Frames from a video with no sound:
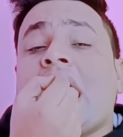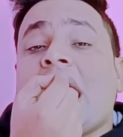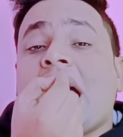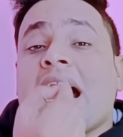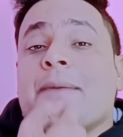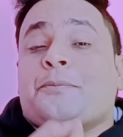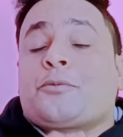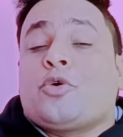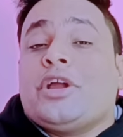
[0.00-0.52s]

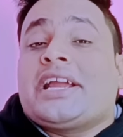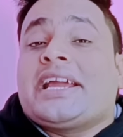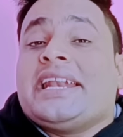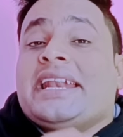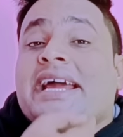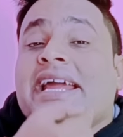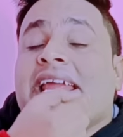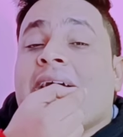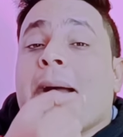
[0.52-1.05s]
आपको एक
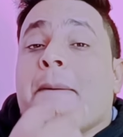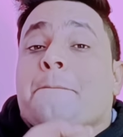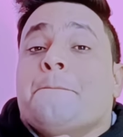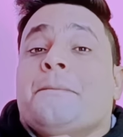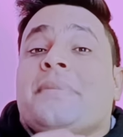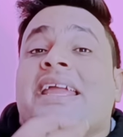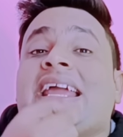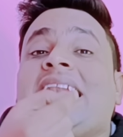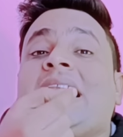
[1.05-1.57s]
नया
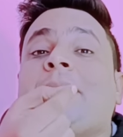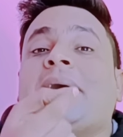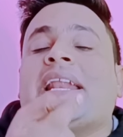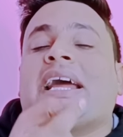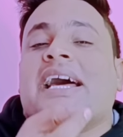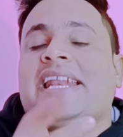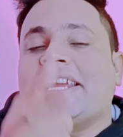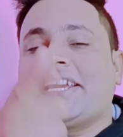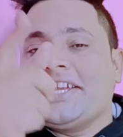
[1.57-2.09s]
मेल
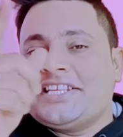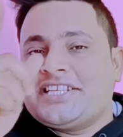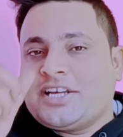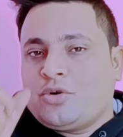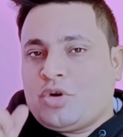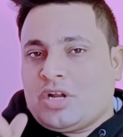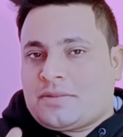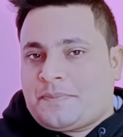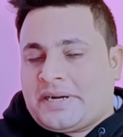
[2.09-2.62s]
बनाने की
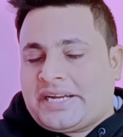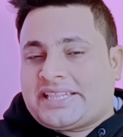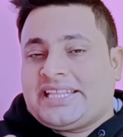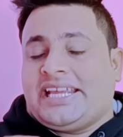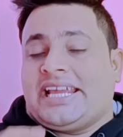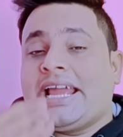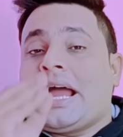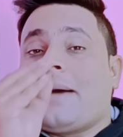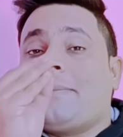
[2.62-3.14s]
जरूरत पड़ती है